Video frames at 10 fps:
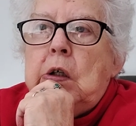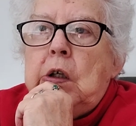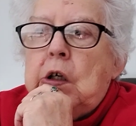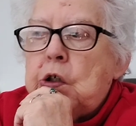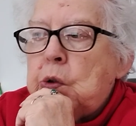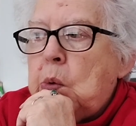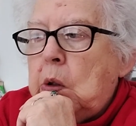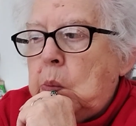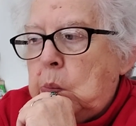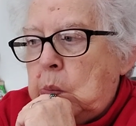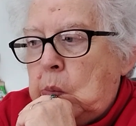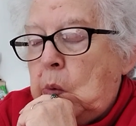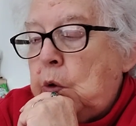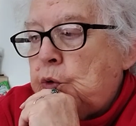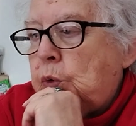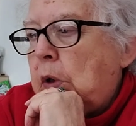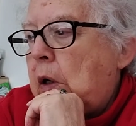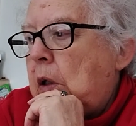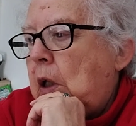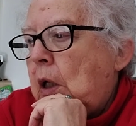Hier, je crois. Oui, je crois.